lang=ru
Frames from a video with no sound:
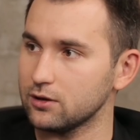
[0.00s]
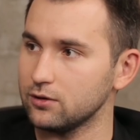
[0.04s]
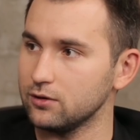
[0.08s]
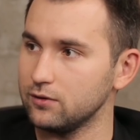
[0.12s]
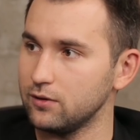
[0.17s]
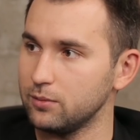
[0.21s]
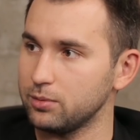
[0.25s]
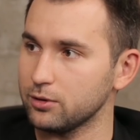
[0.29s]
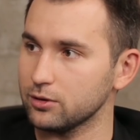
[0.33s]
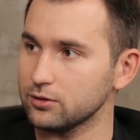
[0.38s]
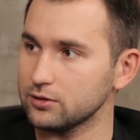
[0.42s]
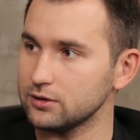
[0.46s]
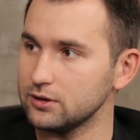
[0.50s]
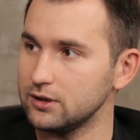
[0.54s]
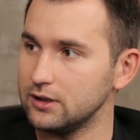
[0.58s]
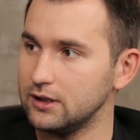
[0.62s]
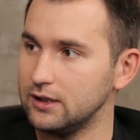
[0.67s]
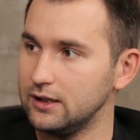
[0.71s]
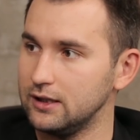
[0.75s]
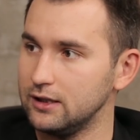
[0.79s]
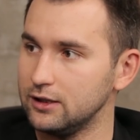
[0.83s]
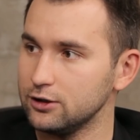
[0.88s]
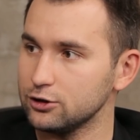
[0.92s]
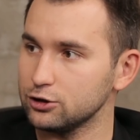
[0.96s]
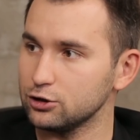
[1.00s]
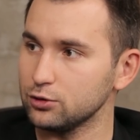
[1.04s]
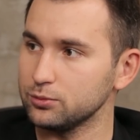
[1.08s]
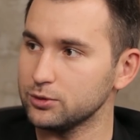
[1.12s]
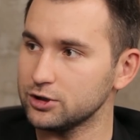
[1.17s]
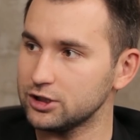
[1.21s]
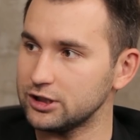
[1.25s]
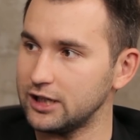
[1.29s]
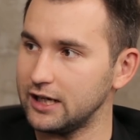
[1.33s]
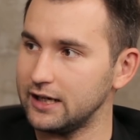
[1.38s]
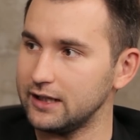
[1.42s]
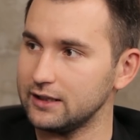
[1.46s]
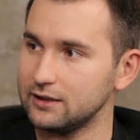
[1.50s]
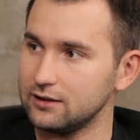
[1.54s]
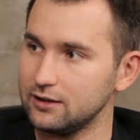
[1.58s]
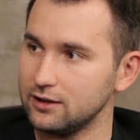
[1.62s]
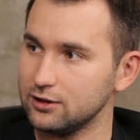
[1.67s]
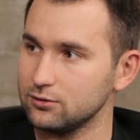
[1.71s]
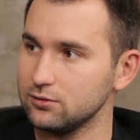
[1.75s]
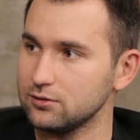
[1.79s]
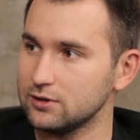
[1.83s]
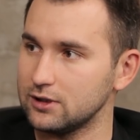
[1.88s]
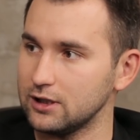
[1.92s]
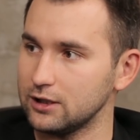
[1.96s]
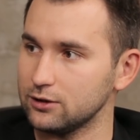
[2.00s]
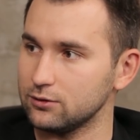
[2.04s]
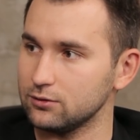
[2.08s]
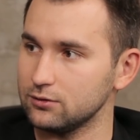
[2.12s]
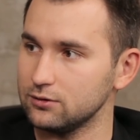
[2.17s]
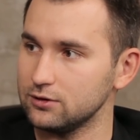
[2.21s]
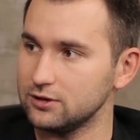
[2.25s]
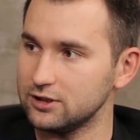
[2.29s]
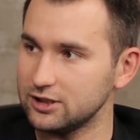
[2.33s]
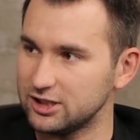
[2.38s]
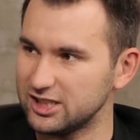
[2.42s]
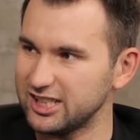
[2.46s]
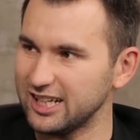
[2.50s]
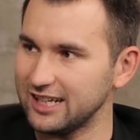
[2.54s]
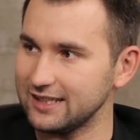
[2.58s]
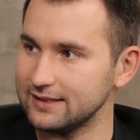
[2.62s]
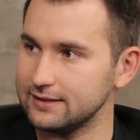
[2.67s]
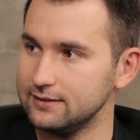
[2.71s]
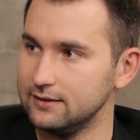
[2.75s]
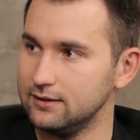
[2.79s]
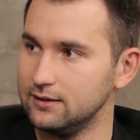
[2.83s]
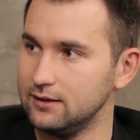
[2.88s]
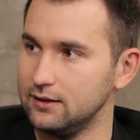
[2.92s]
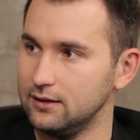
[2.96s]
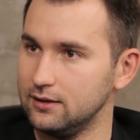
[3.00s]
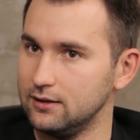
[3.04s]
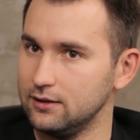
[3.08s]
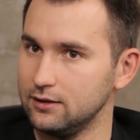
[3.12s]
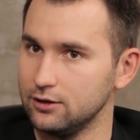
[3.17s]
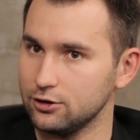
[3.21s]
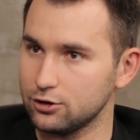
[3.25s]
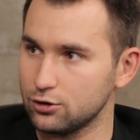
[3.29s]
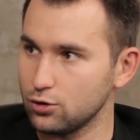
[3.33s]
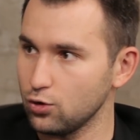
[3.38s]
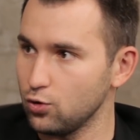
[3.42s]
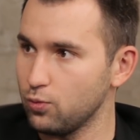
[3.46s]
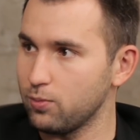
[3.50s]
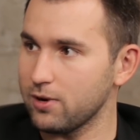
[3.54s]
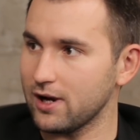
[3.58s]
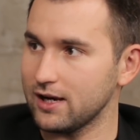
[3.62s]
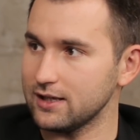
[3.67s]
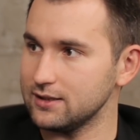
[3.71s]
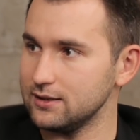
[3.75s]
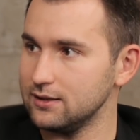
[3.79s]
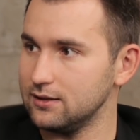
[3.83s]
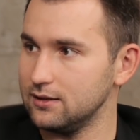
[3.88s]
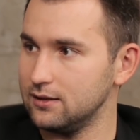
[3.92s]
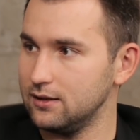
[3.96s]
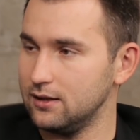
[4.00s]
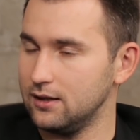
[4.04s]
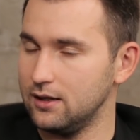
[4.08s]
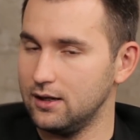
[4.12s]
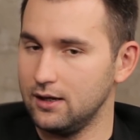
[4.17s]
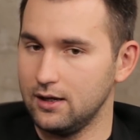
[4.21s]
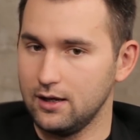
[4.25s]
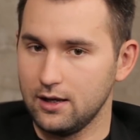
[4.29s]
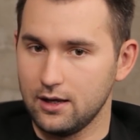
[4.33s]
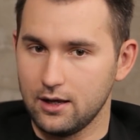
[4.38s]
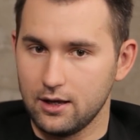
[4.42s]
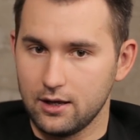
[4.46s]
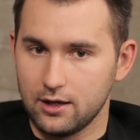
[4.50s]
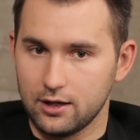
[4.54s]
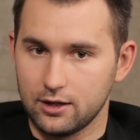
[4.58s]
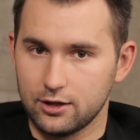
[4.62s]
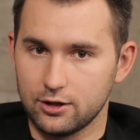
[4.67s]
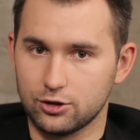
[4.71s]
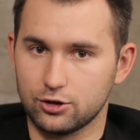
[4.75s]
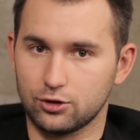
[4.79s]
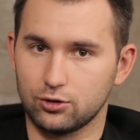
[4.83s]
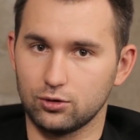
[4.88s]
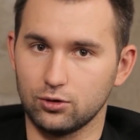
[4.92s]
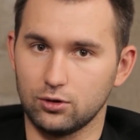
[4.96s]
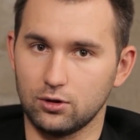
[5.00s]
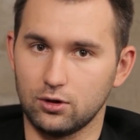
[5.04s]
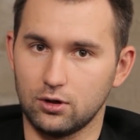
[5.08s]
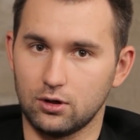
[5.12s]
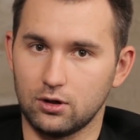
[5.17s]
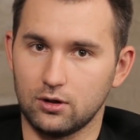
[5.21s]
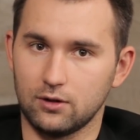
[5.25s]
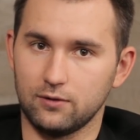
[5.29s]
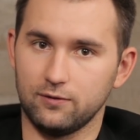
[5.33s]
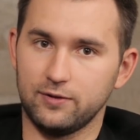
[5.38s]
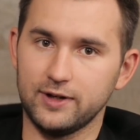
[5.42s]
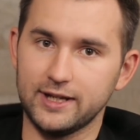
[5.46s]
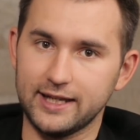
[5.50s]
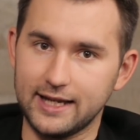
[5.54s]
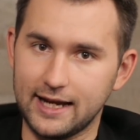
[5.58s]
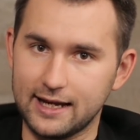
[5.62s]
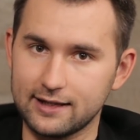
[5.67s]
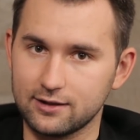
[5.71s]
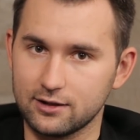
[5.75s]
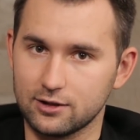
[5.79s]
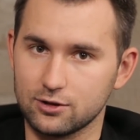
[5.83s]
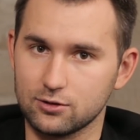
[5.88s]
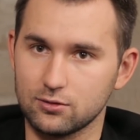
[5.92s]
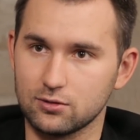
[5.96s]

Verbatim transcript: такой вопрос. Что мешает результату сейчас? И что убрать? И что влияет на